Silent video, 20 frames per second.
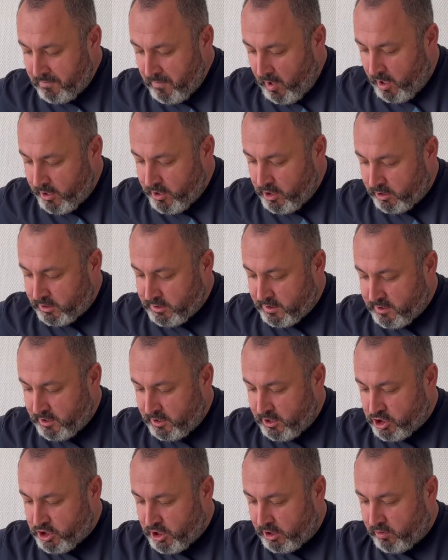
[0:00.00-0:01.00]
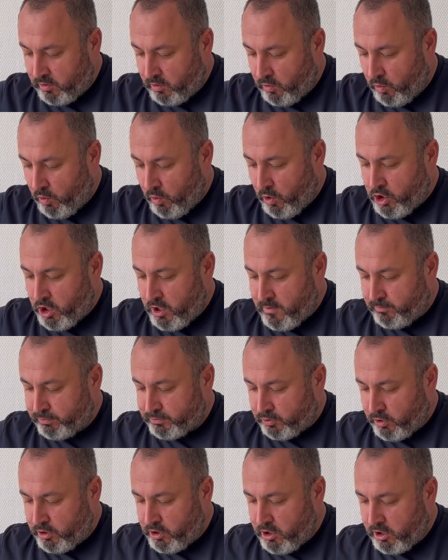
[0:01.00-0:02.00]
Они, кстати, лежат очень
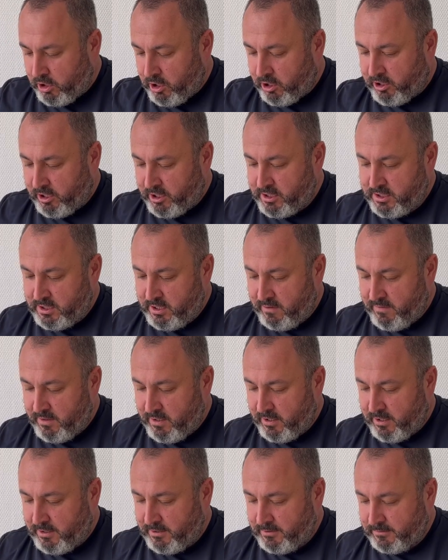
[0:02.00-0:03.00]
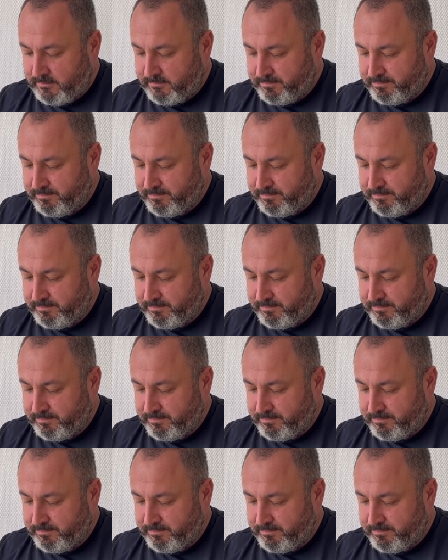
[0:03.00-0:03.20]
плотненько, красивенько.